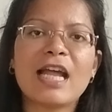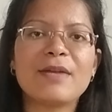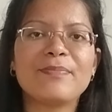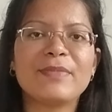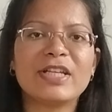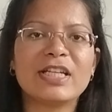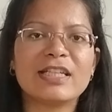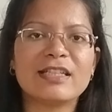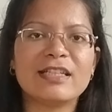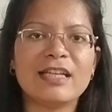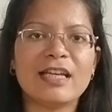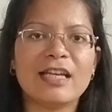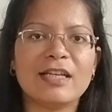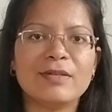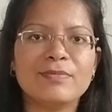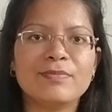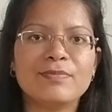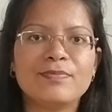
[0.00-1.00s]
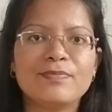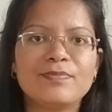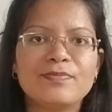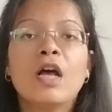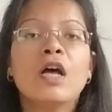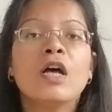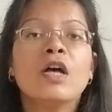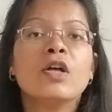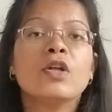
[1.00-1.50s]
ध्यान में रखनी है
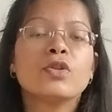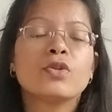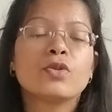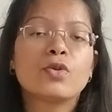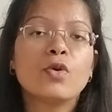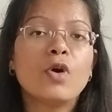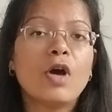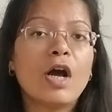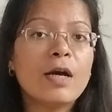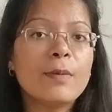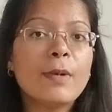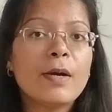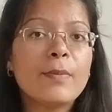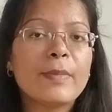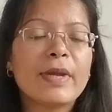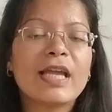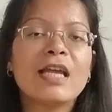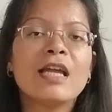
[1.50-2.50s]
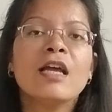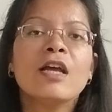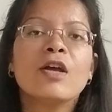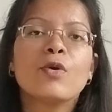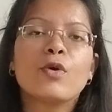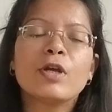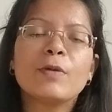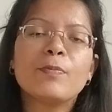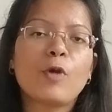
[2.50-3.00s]
तो अब हमें
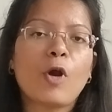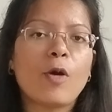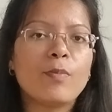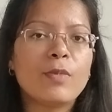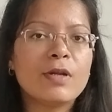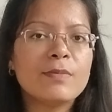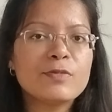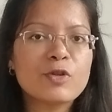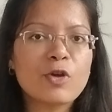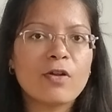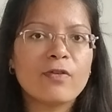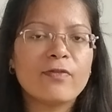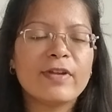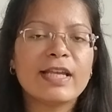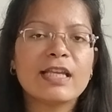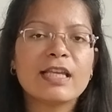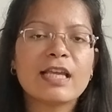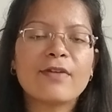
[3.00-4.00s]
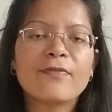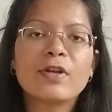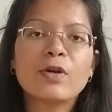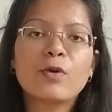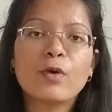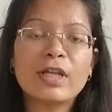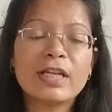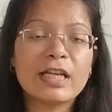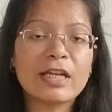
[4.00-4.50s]
कोई प्रॉब्लम सॉल्विंग या फिर
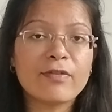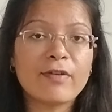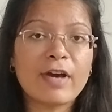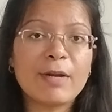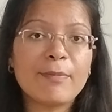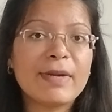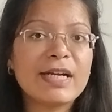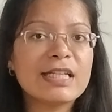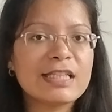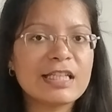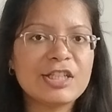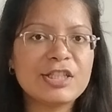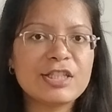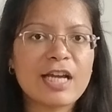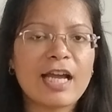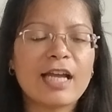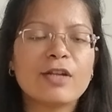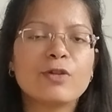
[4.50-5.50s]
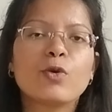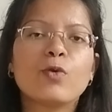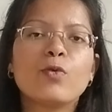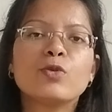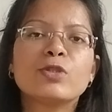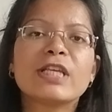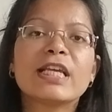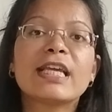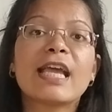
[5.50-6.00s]
कोई रिक्वायरमेंट दी जाए तो
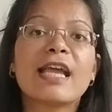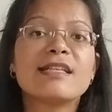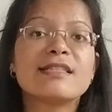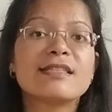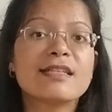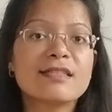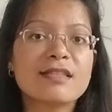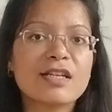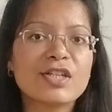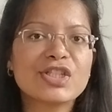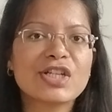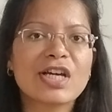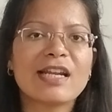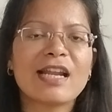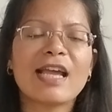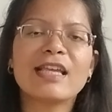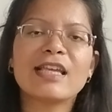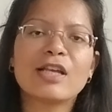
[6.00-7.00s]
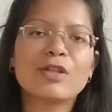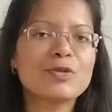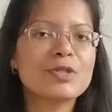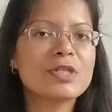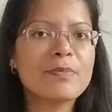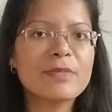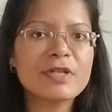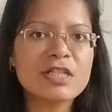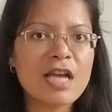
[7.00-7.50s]
उसे कैसे सर्च करना है ये तो
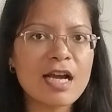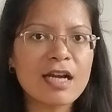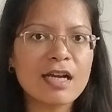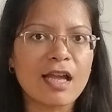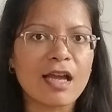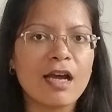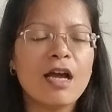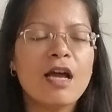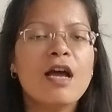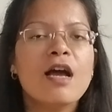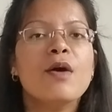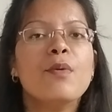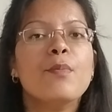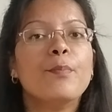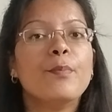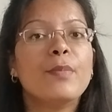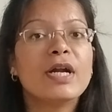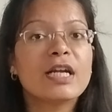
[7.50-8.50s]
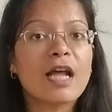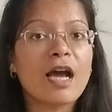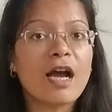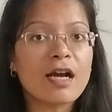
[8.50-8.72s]
समझ आ गया बट